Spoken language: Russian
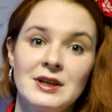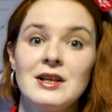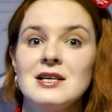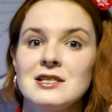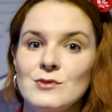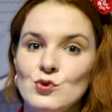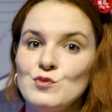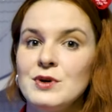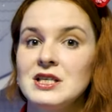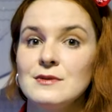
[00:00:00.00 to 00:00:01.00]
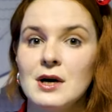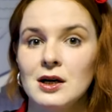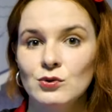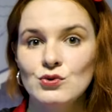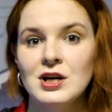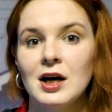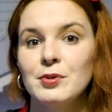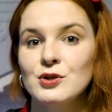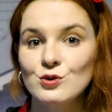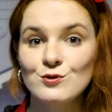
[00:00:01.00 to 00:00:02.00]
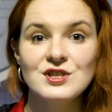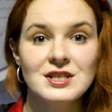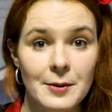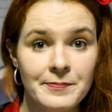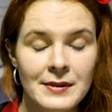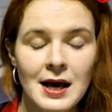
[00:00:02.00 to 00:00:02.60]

Глазом не успеете моргнуть, как придет весна,